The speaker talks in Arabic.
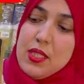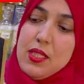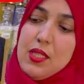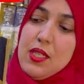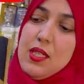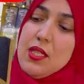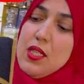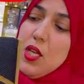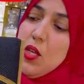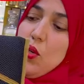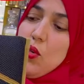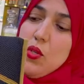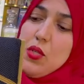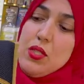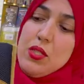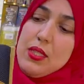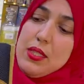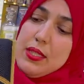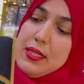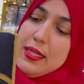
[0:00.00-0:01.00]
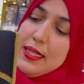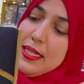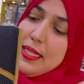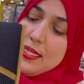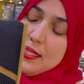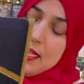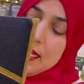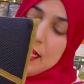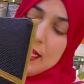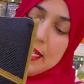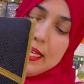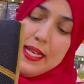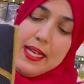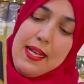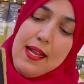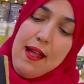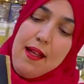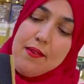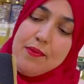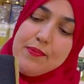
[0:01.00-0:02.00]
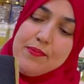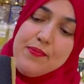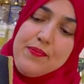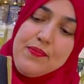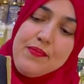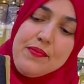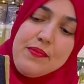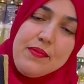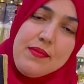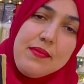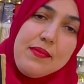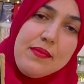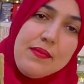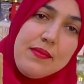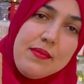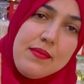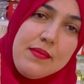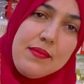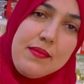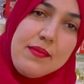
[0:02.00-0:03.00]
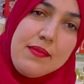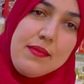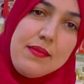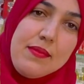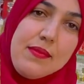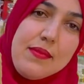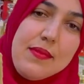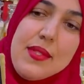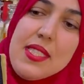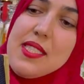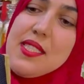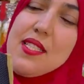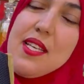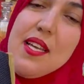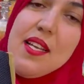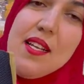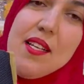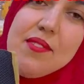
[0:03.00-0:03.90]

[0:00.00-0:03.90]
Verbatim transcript: آه، يجلس هكا كيحلها شوفوا معايا البنات